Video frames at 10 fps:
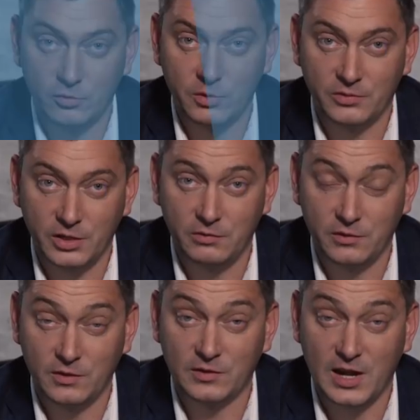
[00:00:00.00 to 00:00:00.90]
доступ в
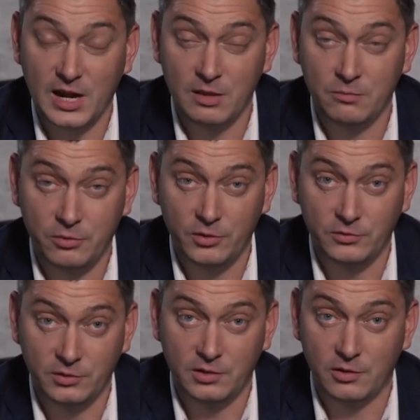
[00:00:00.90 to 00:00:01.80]
соответствии с ролями
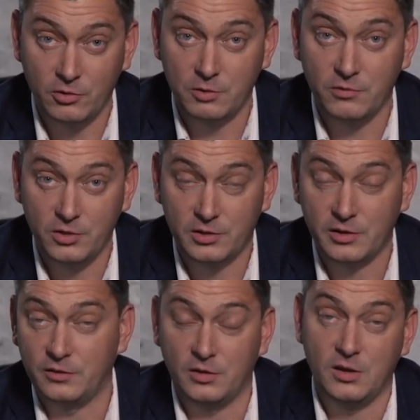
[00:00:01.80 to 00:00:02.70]
пользователя. Роли бывают
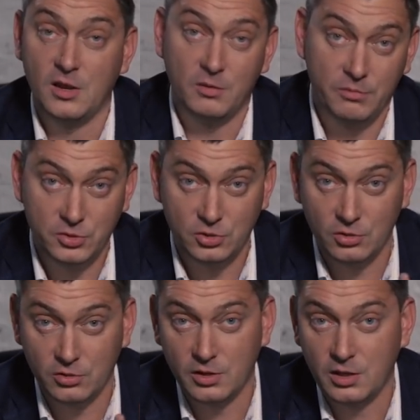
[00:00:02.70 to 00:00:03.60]
разные.
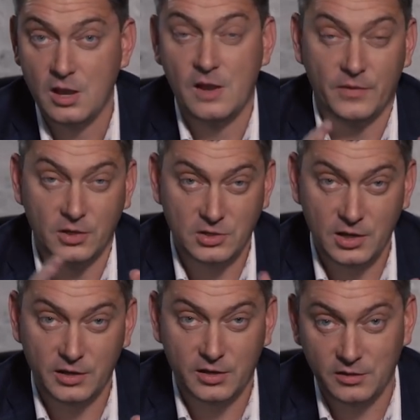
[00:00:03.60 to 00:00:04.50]
Подчиненный,
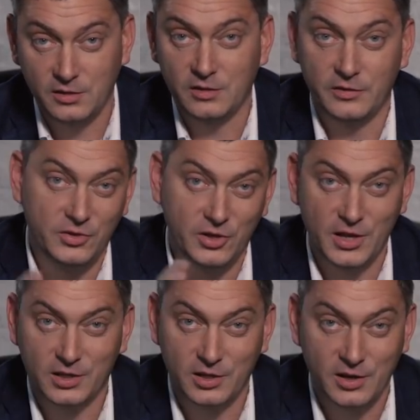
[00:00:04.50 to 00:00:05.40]
начальник отдела,
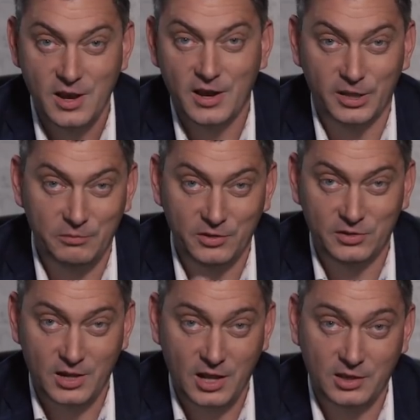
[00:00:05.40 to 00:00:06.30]
директор,
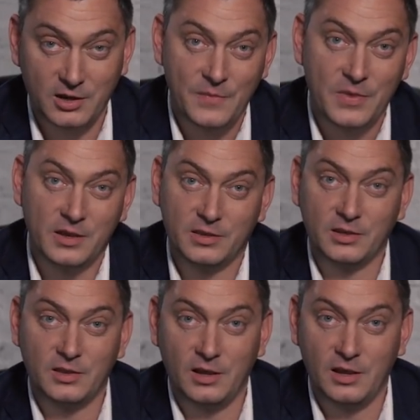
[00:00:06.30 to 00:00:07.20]
администратор, и
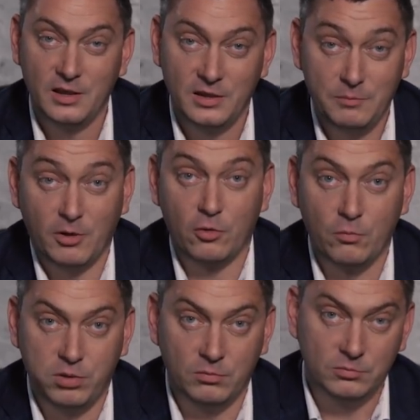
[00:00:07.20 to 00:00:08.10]
так далее. И по
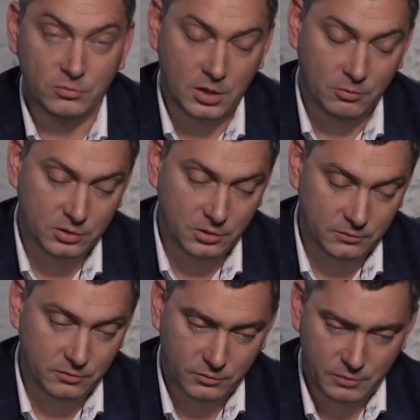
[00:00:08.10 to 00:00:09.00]
группам. У кого-то
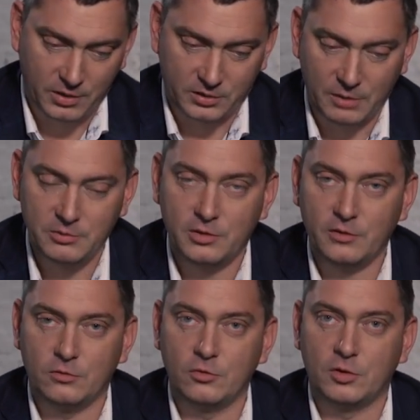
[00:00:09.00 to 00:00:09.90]
в департаменте
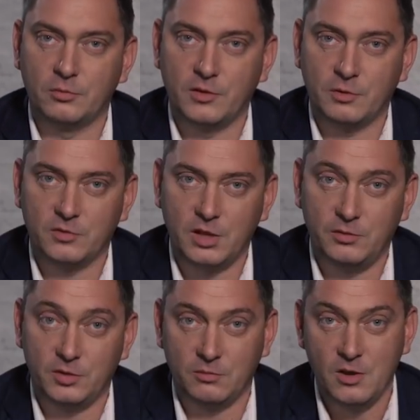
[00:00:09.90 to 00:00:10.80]
есть доступ к
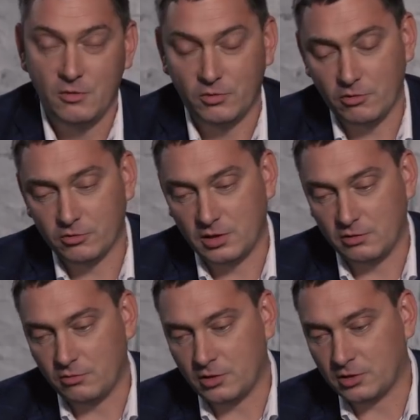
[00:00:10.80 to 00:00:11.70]
записям, у кого-то
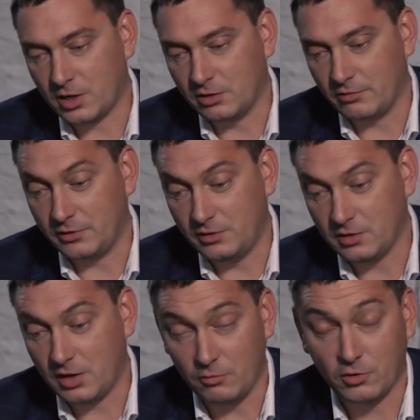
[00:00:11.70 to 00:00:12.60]
у конкретного
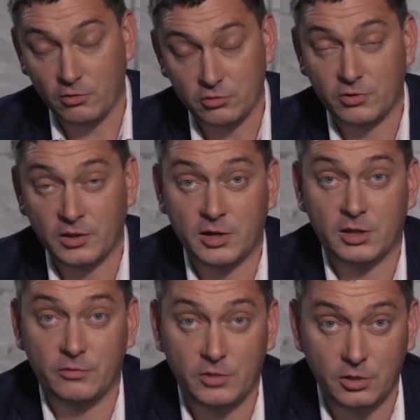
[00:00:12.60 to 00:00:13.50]
отдела, а у кого-то у конкретного